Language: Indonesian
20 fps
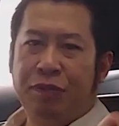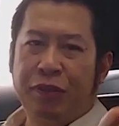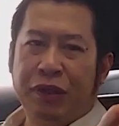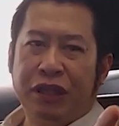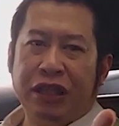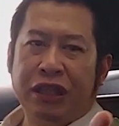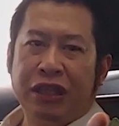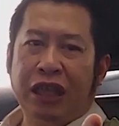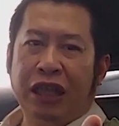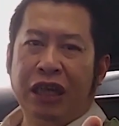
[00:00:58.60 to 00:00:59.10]

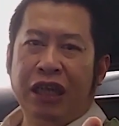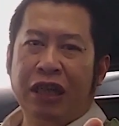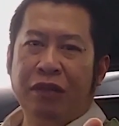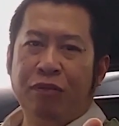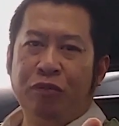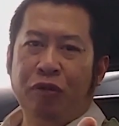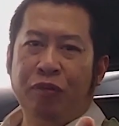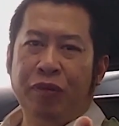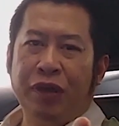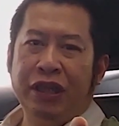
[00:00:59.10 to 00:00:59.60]
seperti kita
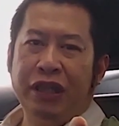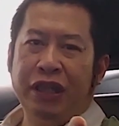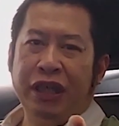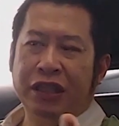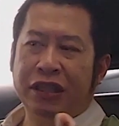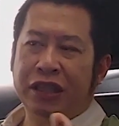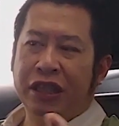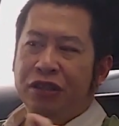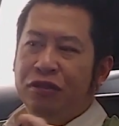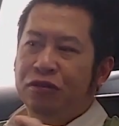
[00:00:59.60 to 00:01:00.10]
lihat mobil
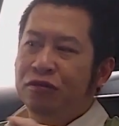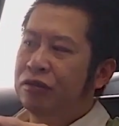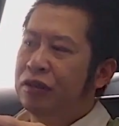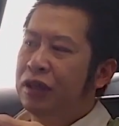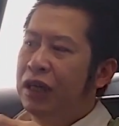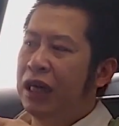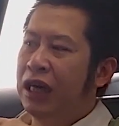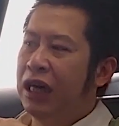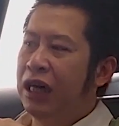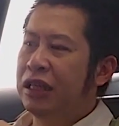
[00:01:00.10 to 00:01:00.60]
ini yang saya
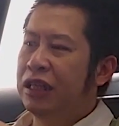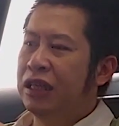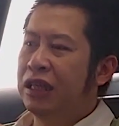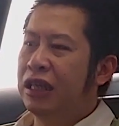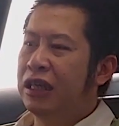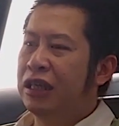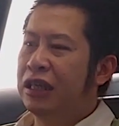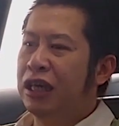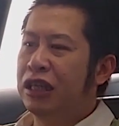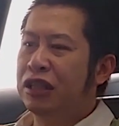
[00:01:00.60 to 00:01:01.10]
suka adalah